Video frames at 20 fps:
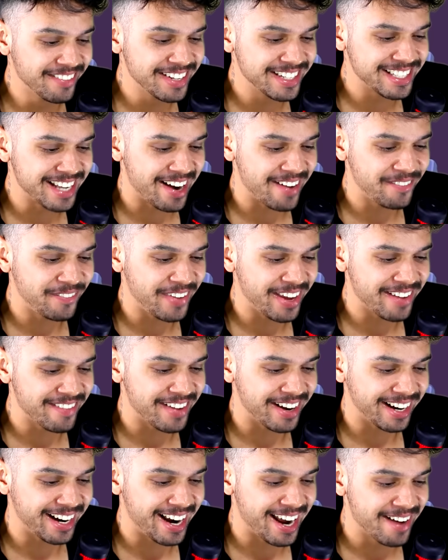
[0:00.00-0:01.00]
Mr. P,
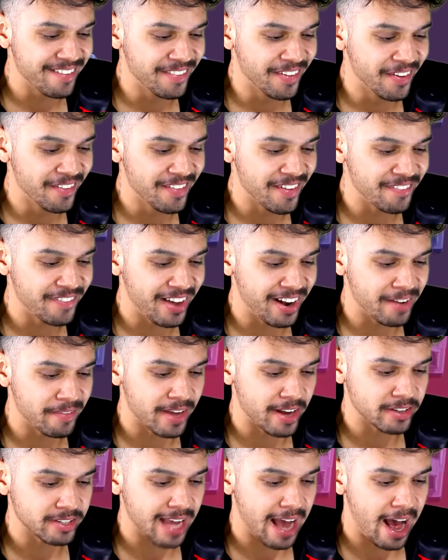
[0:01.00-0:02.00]
mano, ganhamos uma, pelo
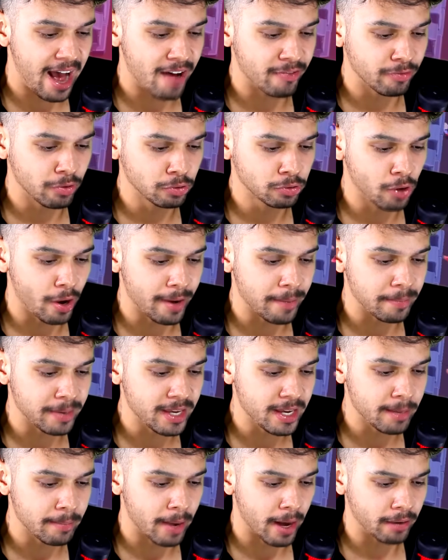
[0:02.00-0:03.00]
menos. Ah, voltou em
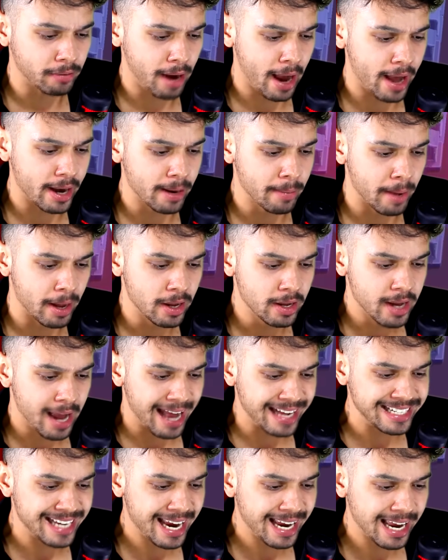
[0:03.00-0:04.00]
mim, mano, caramba.
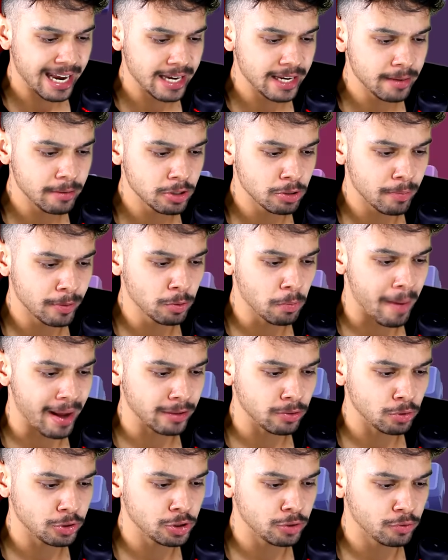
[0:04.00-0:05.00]
A Jack ali em cima do
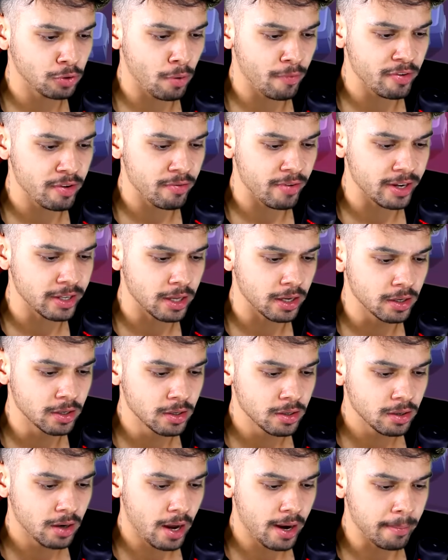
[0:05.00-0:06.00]
mato. Oxi, tô vivo ainda.
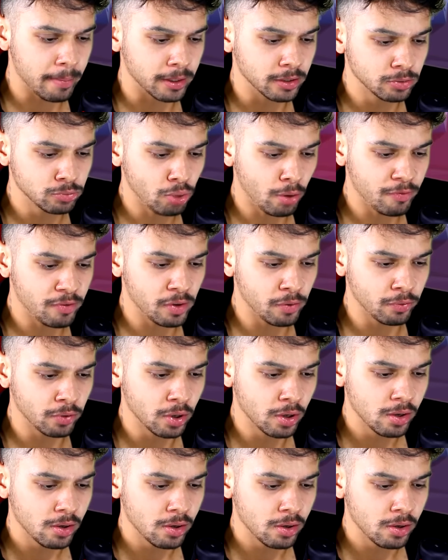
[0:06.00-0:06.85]
Caramba, tô vivo.